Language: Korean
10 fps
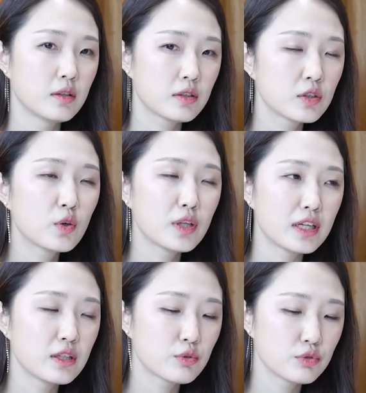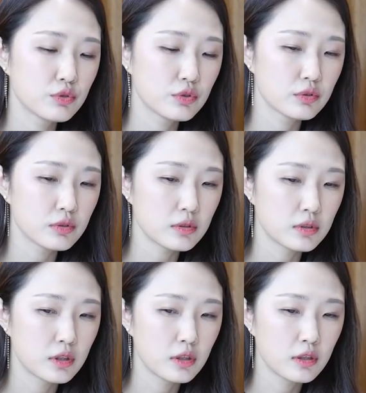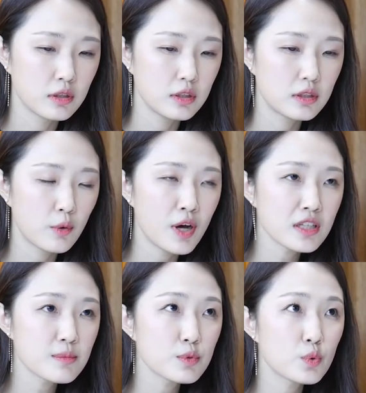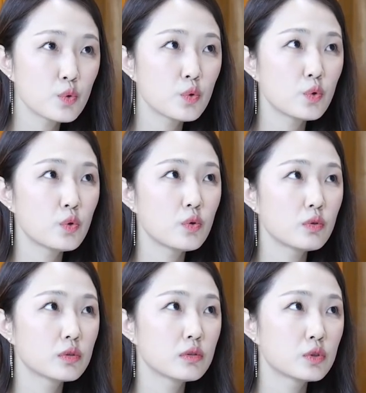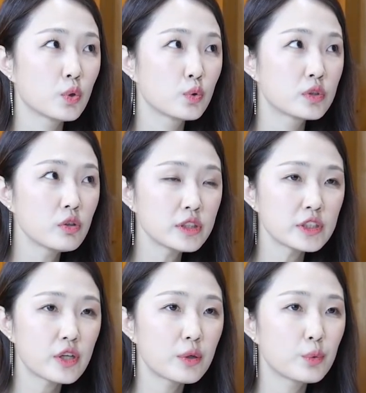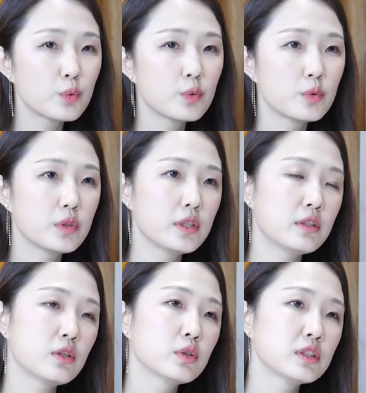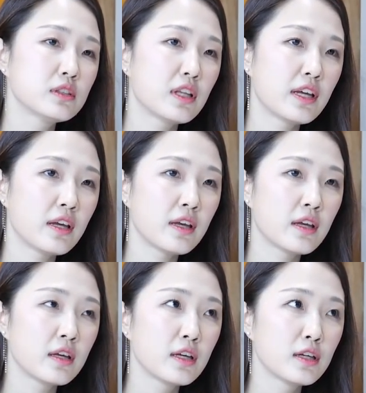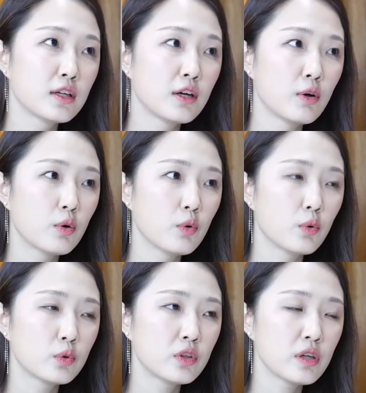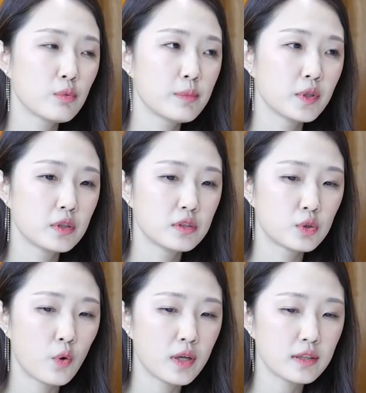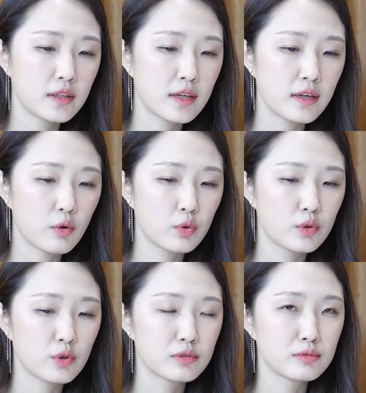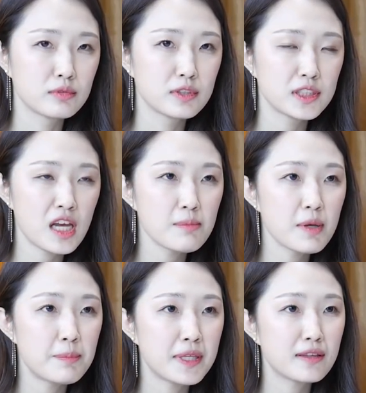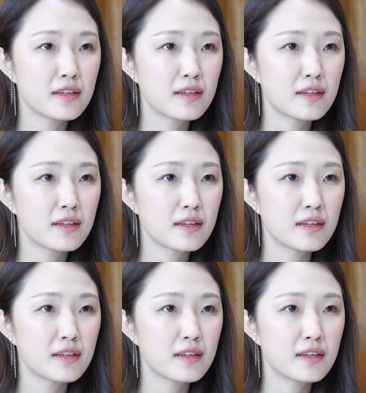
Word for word: 그건 아니고 네. 일단 황심소 저도 청취자로 들었을 때 네. 어, 어떻게 보면은 저한테 어떤 삶의 빛